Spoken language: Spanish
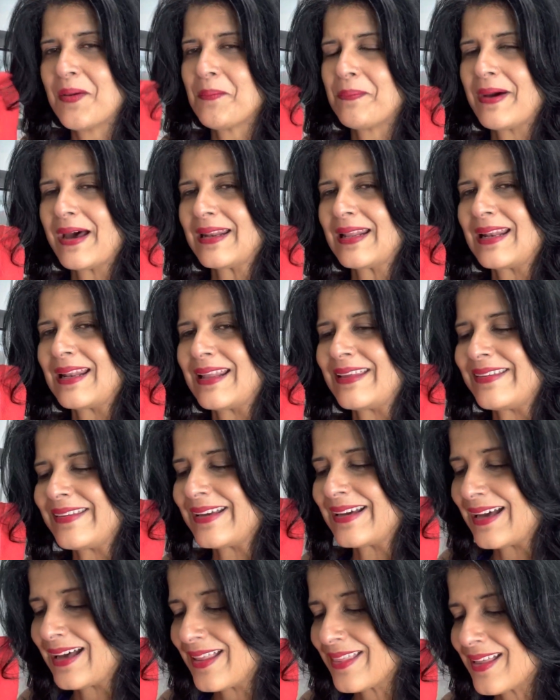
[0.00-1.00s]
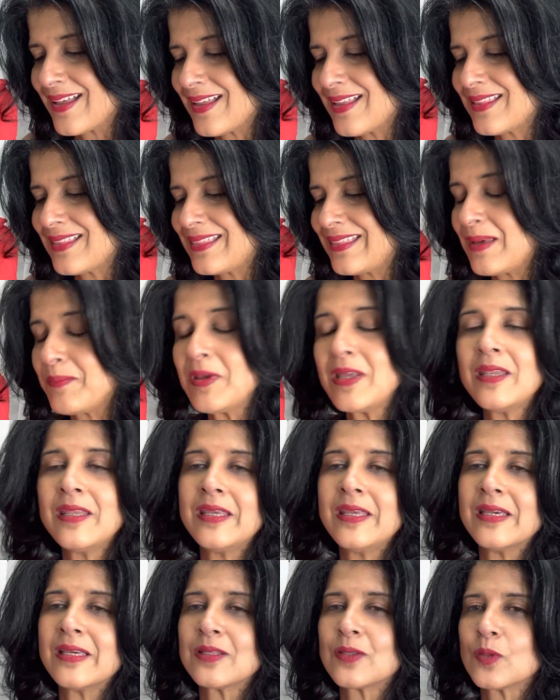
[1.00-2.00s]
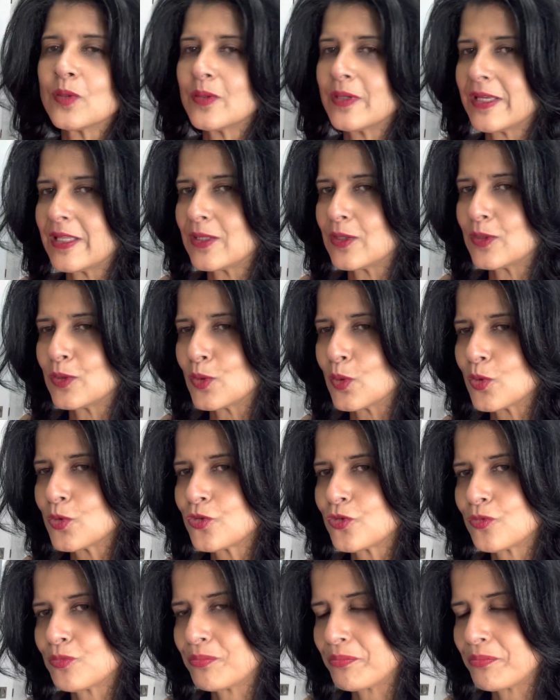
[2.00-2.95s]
para la llegada de mi nieto en dos